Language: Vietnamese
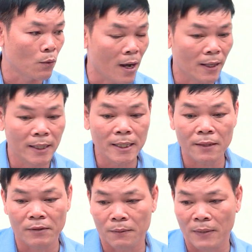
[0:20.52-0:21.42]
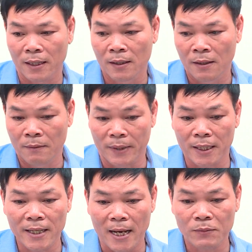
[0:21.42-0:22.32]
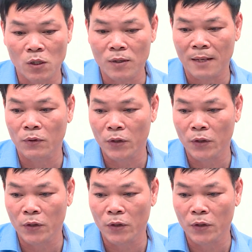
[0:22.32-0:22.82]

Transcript: dân tỉnh chấp thuận. Đến nay, Ủy ban nhân